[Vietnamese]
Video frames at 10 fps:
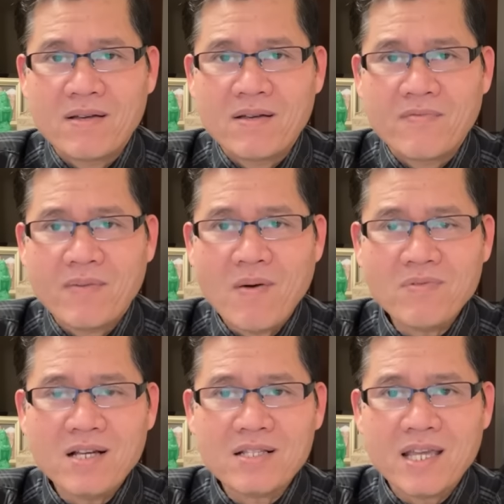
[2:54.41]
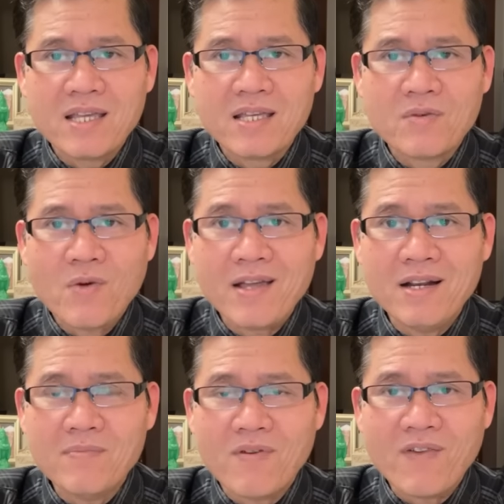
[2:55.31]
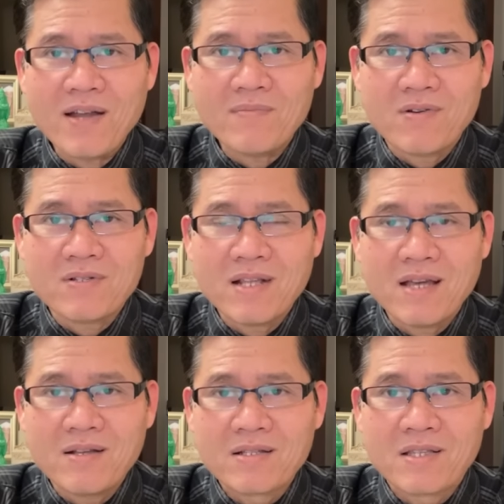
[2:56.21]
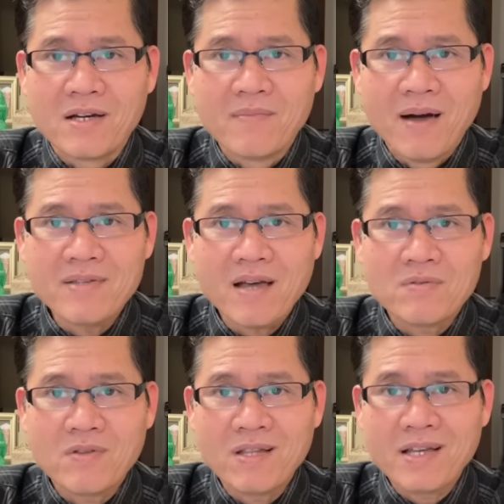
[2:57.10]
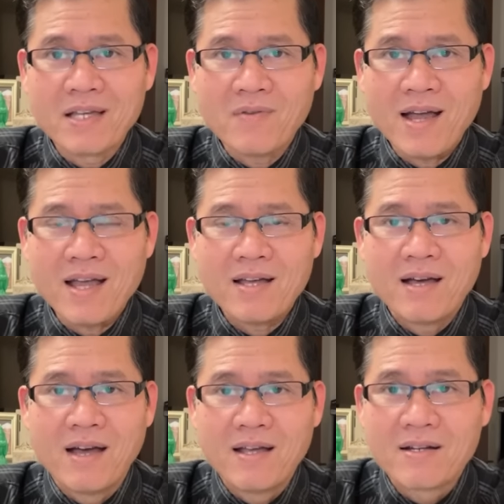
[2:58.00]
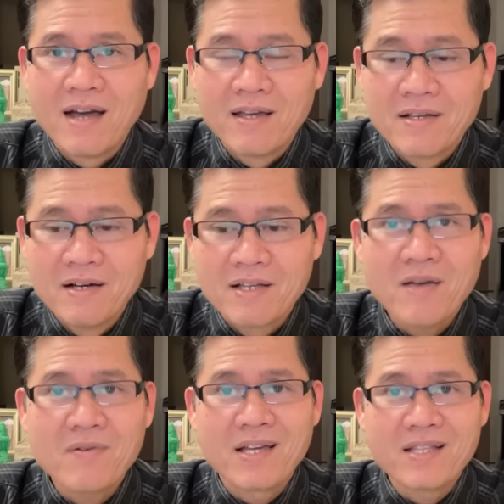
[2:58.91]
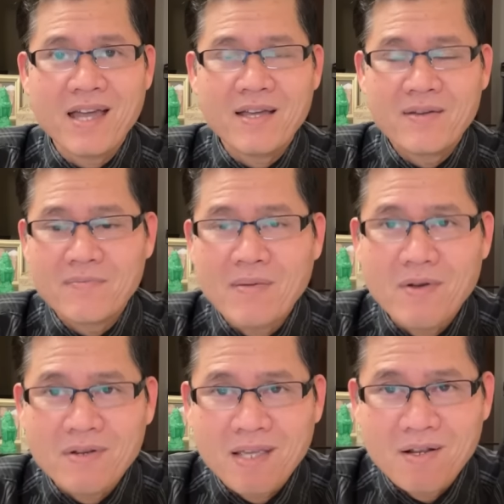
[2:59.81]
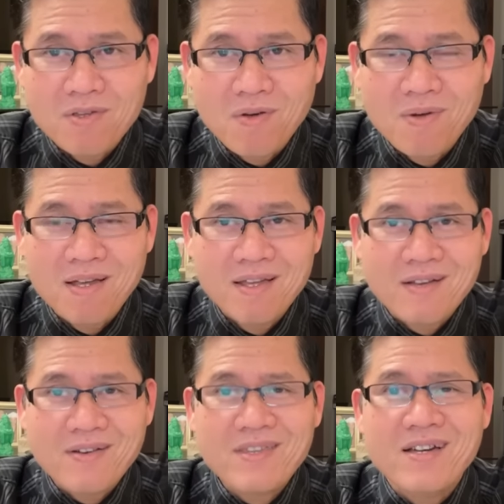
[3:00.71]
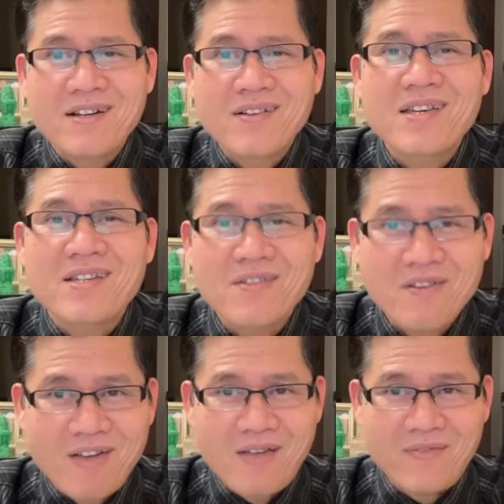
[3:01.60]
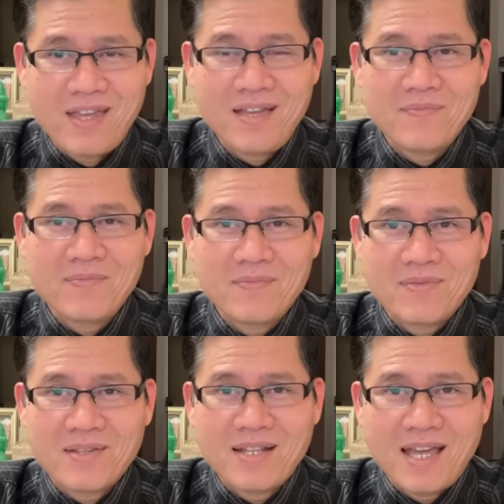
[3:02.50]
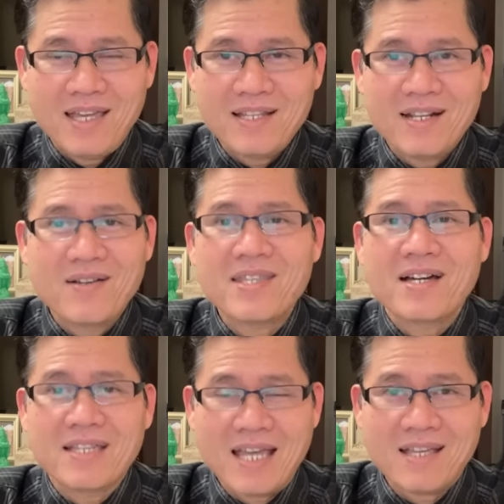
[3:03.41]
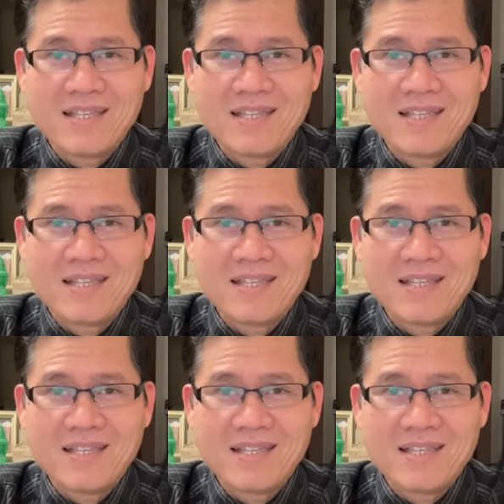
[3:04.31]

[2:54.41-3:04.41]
và bỗng dưng thì quay lưng một phát một nha chửi bới nhau tôi thấy kinh quá ha, đời người sao kinh thế mai mốt kêu đừng chung rồi có chửi đừng có chửi tôi nó phạm nha đấy đừng có chửi nha